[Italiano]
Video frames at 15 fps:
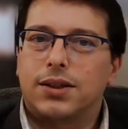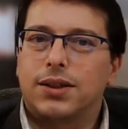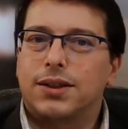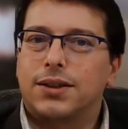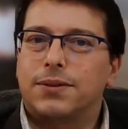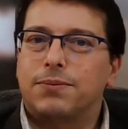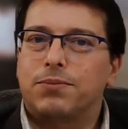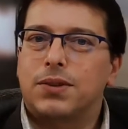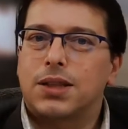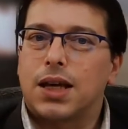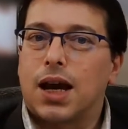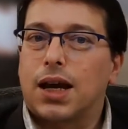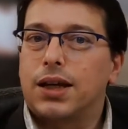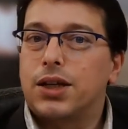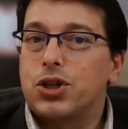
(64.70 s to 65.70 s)
eh,
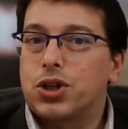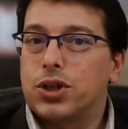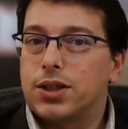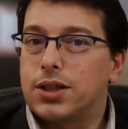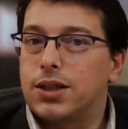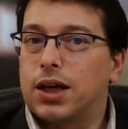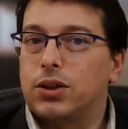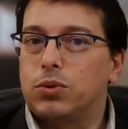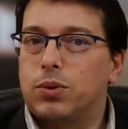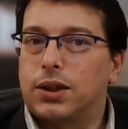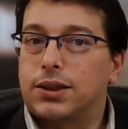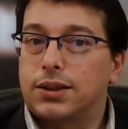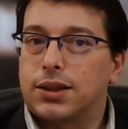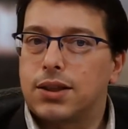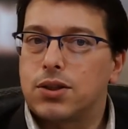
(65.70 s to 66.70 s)
se hai necessità di
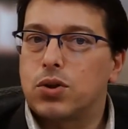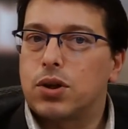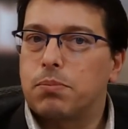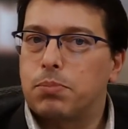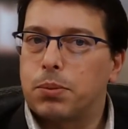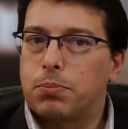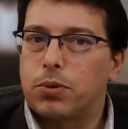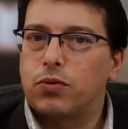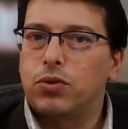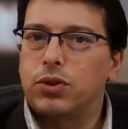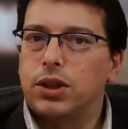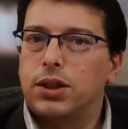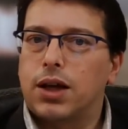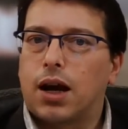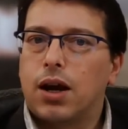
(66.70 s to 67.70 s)
una trattazione più
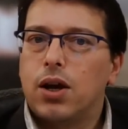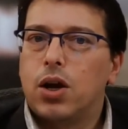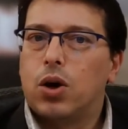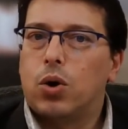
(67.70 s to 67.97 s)
approfondita,